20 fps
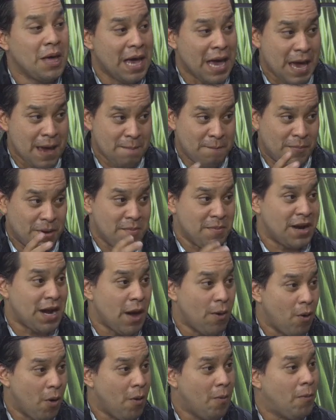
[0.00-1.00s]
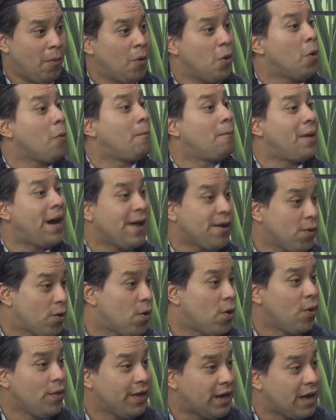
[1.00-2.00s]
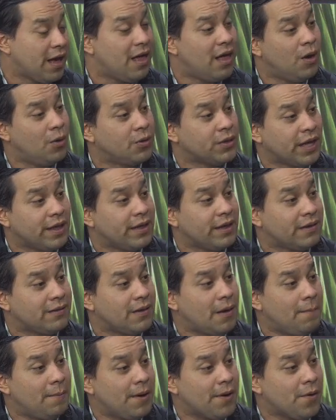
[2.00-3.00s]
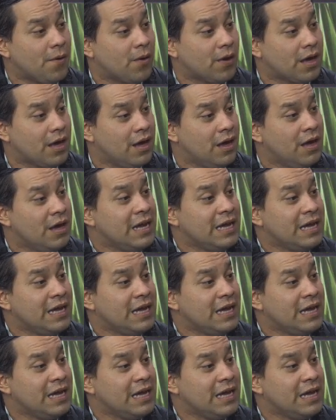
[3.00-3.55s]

en primera voz por los párrocos de cada una de estas parroquias